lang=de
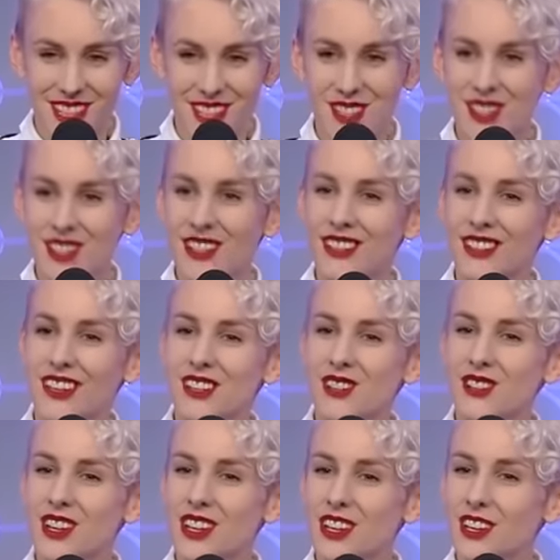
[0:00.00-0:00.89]
Ist Ihnen
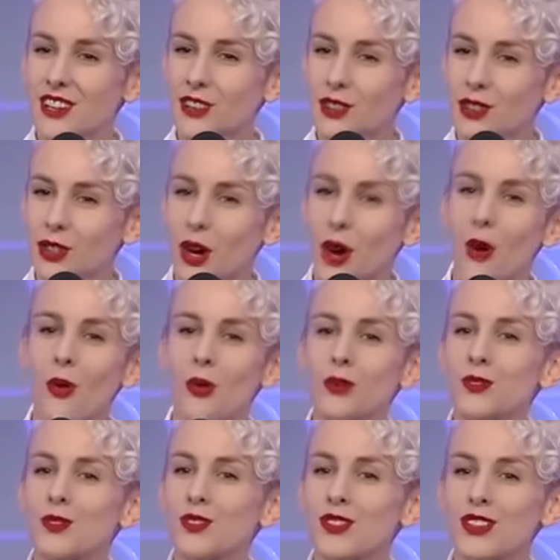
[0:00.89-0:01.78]
das nicht
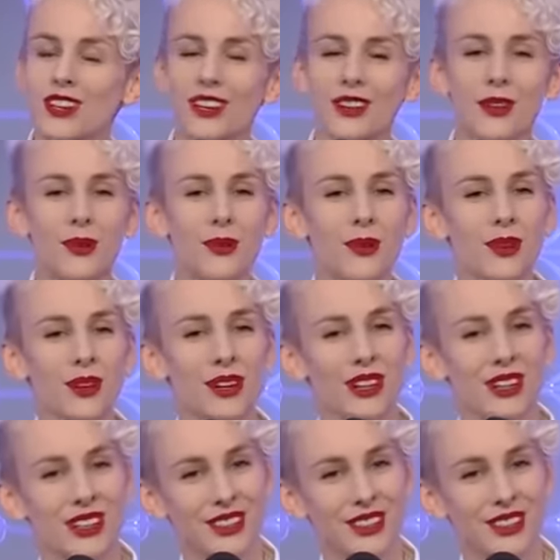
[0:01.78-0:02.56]
Trost genug?